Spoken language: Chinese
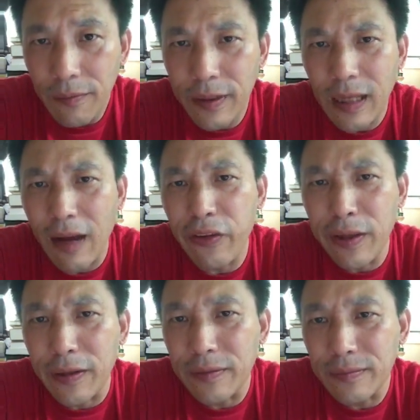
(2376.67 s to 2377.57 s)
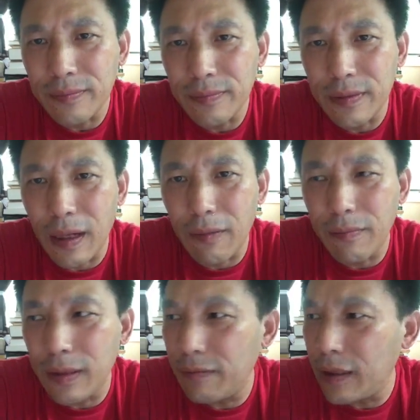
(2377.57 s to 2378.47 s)
喂大粪呢，这吧？
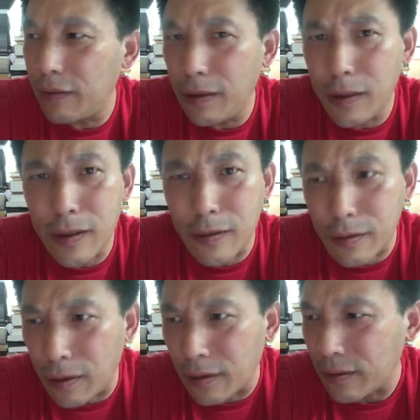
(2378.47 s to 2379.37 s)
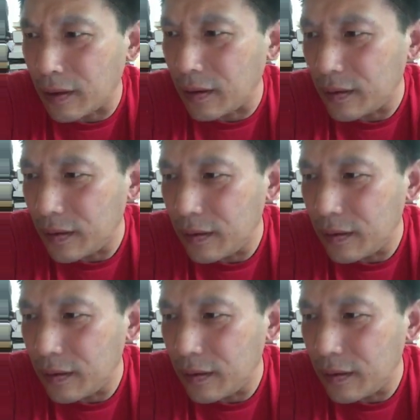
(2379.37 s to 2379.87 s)
喂喂喂屎啊！